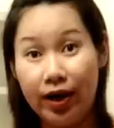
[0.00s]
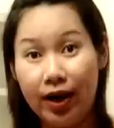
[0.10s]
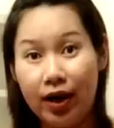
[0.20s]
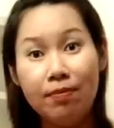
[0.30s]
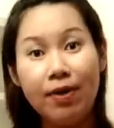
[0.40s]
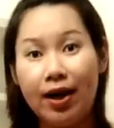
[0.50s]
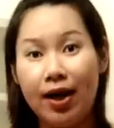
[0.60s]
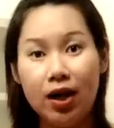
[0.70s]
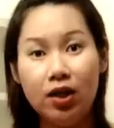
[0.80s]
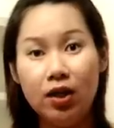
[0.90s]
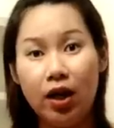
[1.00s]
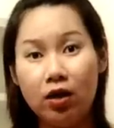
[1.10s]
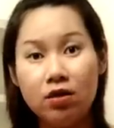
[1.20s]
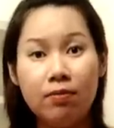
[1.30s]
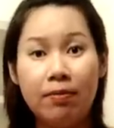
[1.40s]
นะคะแล้วมาครั้งหนึ่งเนี่ยก็
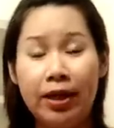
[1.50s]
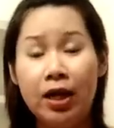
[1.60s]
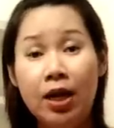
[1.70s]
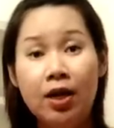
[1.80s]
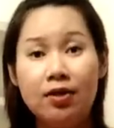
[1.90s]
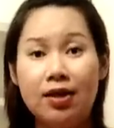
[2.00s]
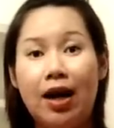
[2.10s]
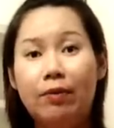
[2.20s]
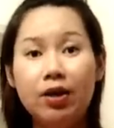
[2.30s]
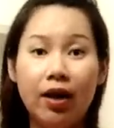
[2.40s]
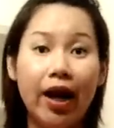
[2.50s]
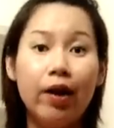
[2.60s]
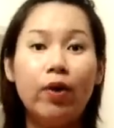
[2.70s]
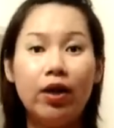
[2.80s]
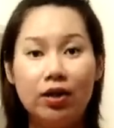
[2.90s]
จะประมาณ
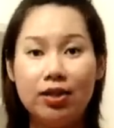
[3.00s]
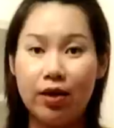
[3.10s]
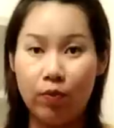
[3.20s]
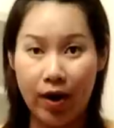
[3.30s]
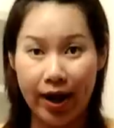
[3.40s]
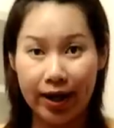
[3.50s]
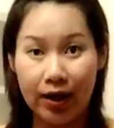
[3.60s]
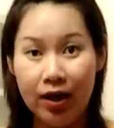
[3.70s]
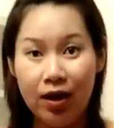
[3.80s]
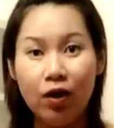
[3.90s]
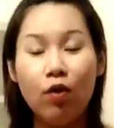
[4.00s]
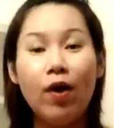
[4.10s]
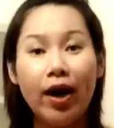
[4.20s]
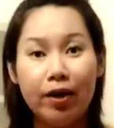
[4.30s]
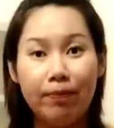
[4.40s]
3-5 วันหรือ 7 วัน ก็
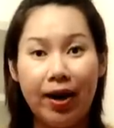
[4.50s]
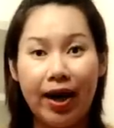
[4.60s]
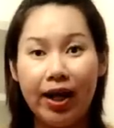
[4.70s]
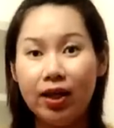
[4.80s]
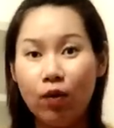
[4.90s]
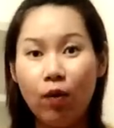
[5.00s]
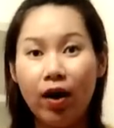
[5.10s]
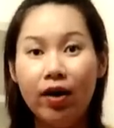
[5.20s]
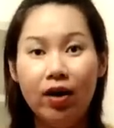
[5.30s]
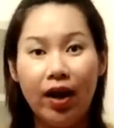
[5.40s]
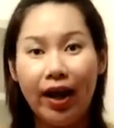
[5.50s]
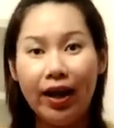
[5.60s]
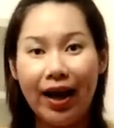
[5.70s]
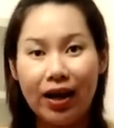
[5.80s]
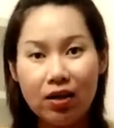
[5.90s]
ว่ากันไป แต่ว่าไอ
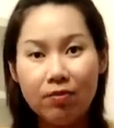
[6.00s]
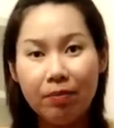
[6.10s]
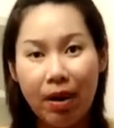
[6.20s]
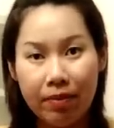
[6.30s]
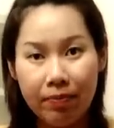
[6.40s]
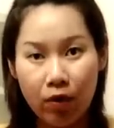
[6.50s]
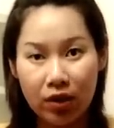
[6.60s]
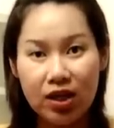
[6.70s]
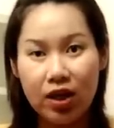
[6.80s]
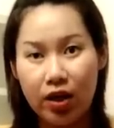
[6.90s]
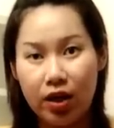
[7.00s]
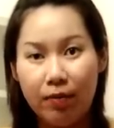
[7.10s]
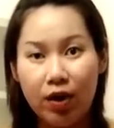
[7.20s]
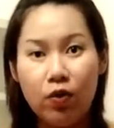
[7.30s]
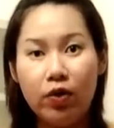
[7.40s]
การที่มันมาไม่ปกติเนี่ยอย่าง
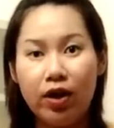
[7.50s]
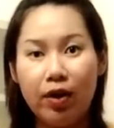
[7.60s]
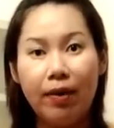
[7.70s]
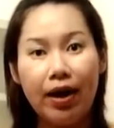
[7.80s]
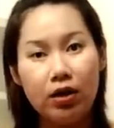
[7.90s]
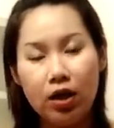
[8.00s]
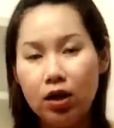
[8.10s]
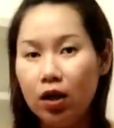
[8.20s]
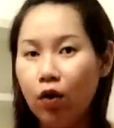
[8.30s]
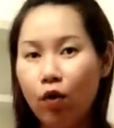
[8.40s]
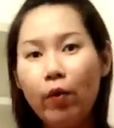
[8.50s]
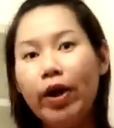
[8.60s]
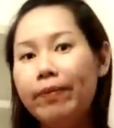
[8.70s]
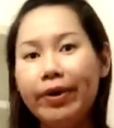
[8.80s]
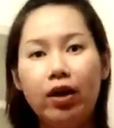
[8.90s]
บางคนเนี่ยมาเดือนนึงแล้ว ก็เว้
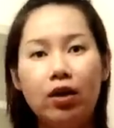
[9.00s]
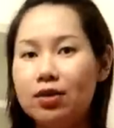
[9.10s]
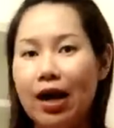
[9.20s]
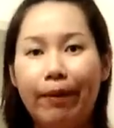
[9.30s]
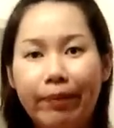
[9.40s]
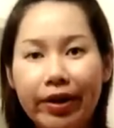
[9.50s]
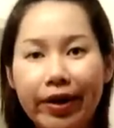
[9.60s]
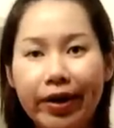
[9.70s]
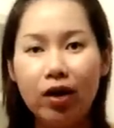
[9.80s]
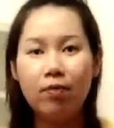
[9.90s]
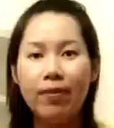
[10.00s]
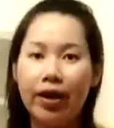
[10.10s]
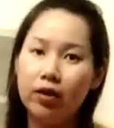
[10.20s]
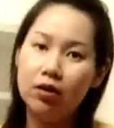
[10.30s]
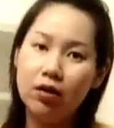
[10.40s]
นไปเลย 3 เดือน แล้วก็มา
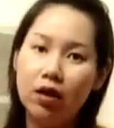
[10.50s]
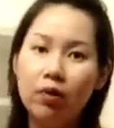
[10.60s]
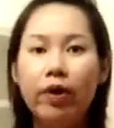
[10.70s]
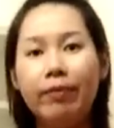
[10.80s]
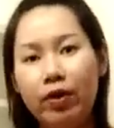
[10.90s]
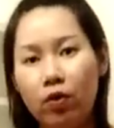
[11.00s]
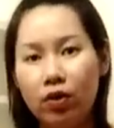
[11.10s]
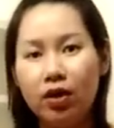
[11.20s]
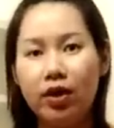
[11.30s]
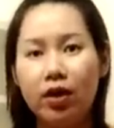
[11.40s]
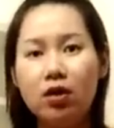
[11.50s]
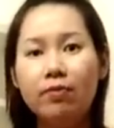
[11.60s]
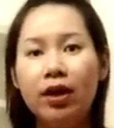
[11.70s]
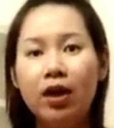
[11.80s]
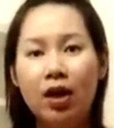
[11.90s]
อีกเดือนนึงแล้วเว้นไป 6 เดือนเนี่ยคือ
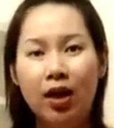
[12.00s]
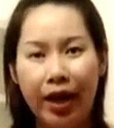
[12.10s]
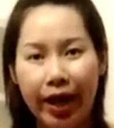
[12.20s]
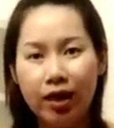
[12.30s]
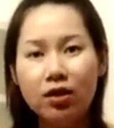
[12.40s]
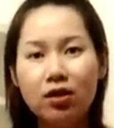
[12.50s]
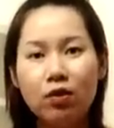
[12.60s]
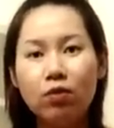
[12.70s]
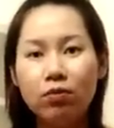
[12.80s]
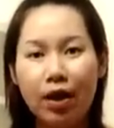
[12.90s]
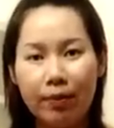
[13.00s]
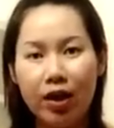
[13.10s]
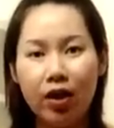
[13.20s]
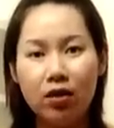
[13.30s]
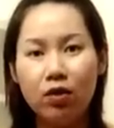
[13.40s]
มันเห็นถึงทำให้
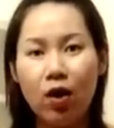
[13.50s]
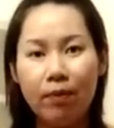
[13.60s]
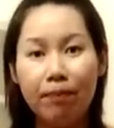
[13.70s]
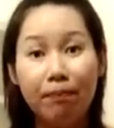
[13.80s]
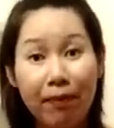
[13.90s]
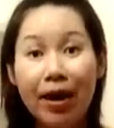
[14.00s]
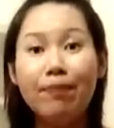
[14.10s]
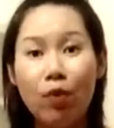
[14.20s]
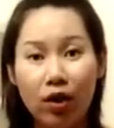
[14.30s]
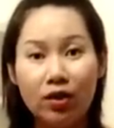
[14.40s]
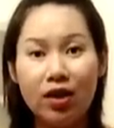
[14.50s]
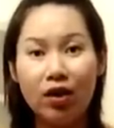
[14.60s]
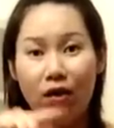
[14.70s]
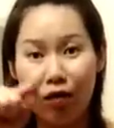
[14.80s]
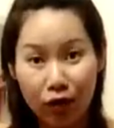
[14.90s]
เห็นถึงความไม่ปกติ
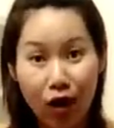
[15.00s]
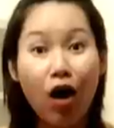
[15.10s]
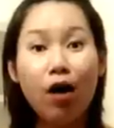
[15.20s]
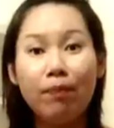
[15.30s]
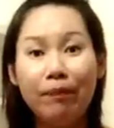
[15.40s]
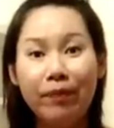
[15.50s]
ของรอบ